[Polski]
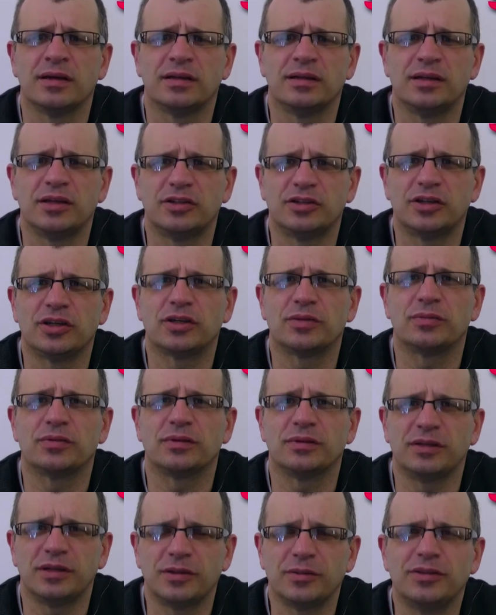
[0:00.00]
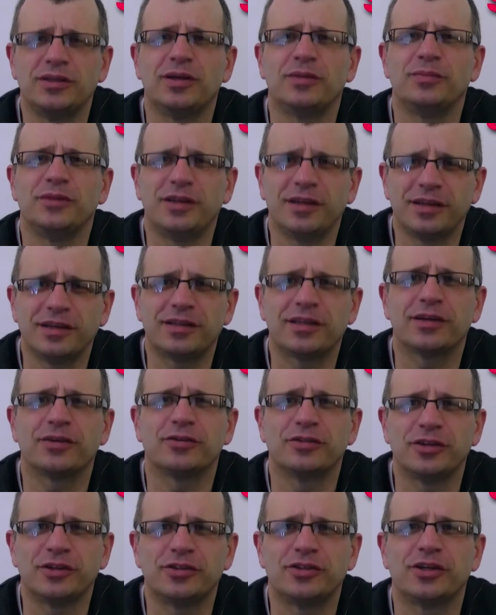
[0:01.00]
nie, nie, nie mniej tego
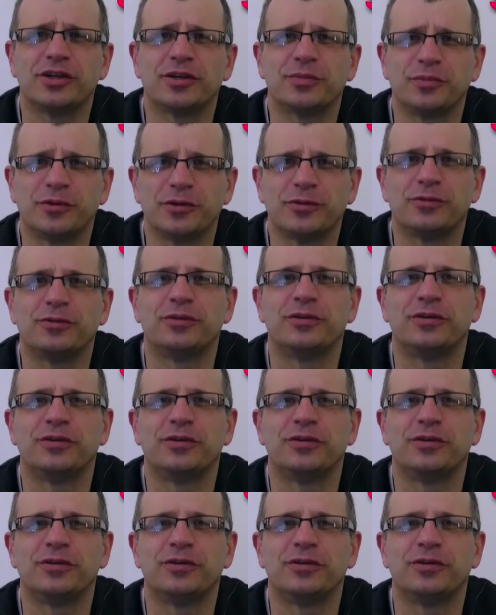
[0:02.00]
nie cierpię